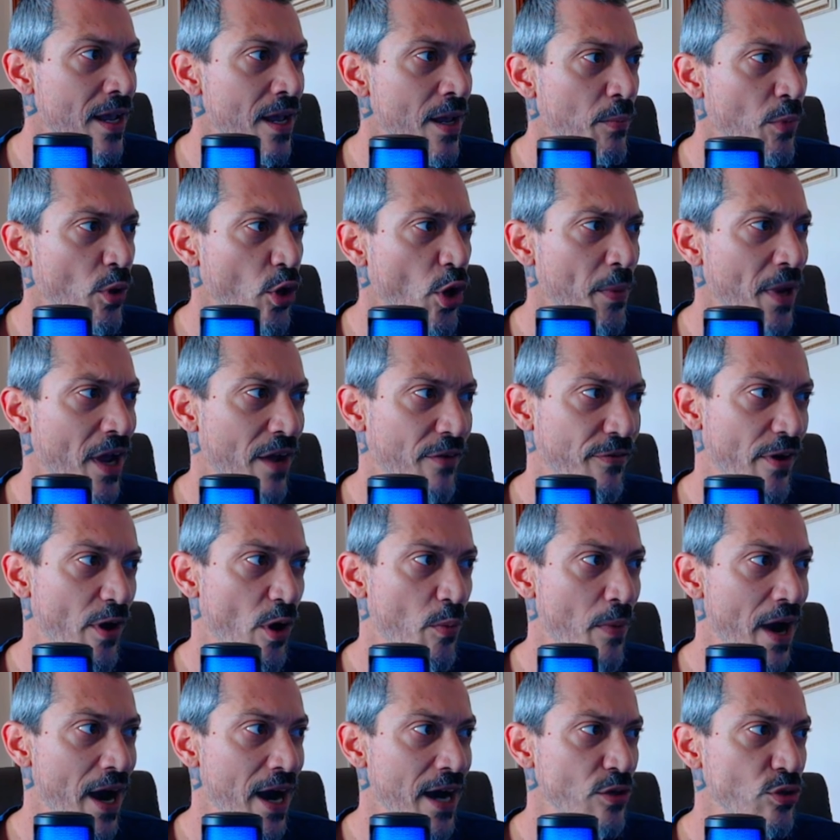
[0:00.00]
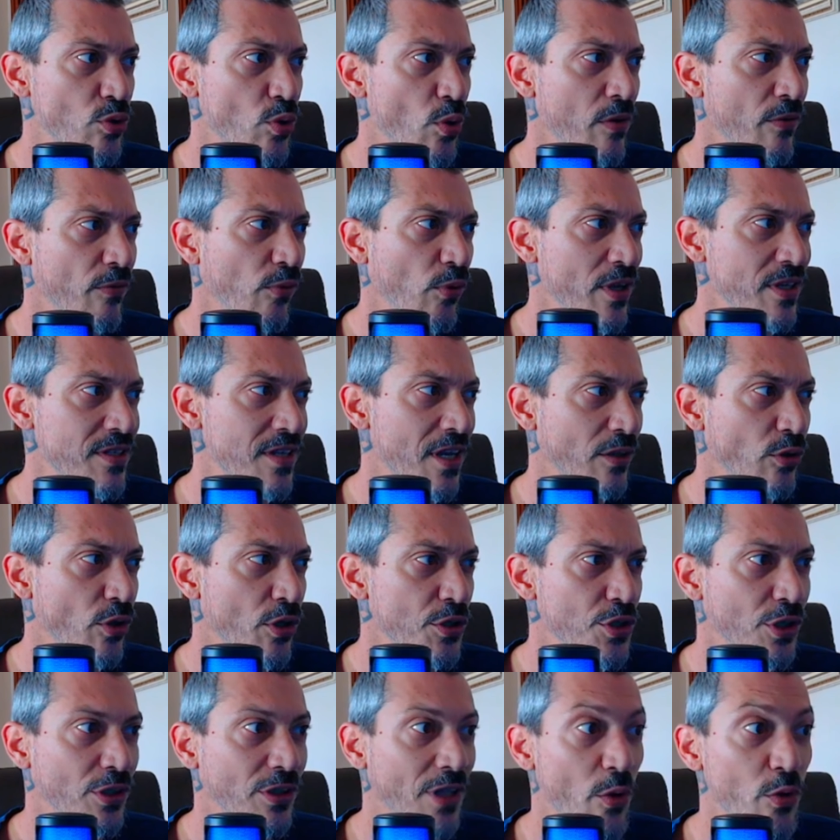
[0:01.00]
Meu nome é Rafael Marques, sou influenciador
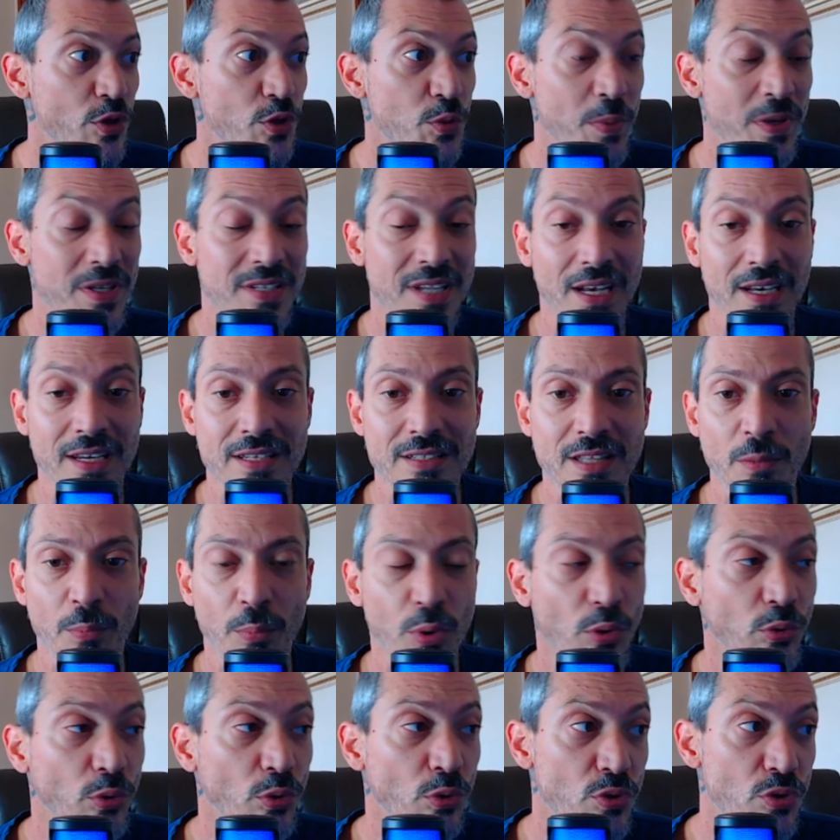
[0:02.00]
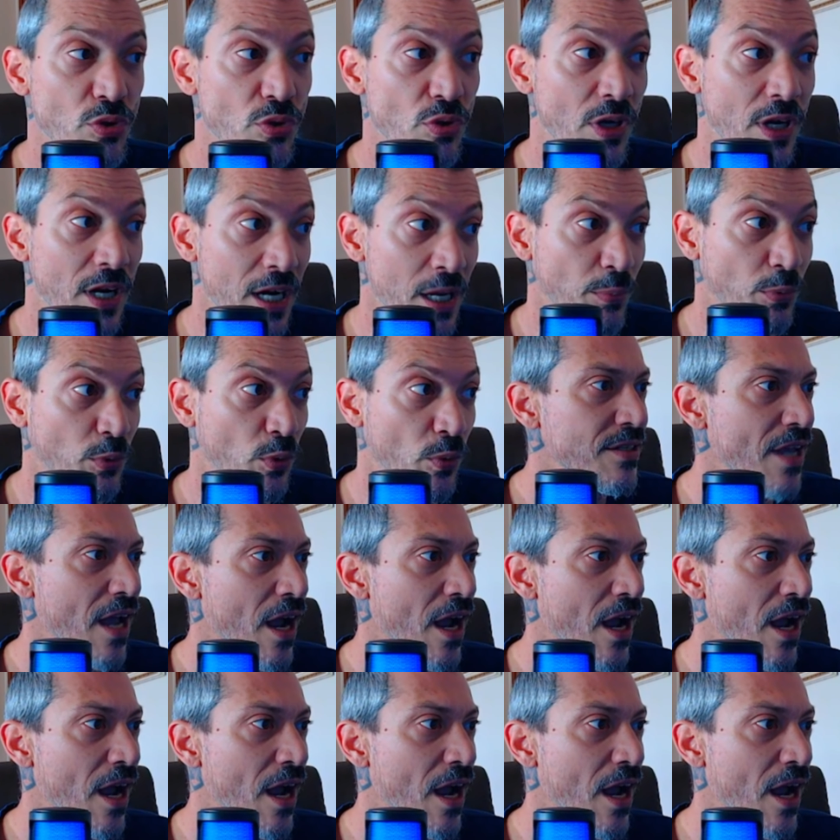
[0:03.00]
digital e especialista em produtos cripto.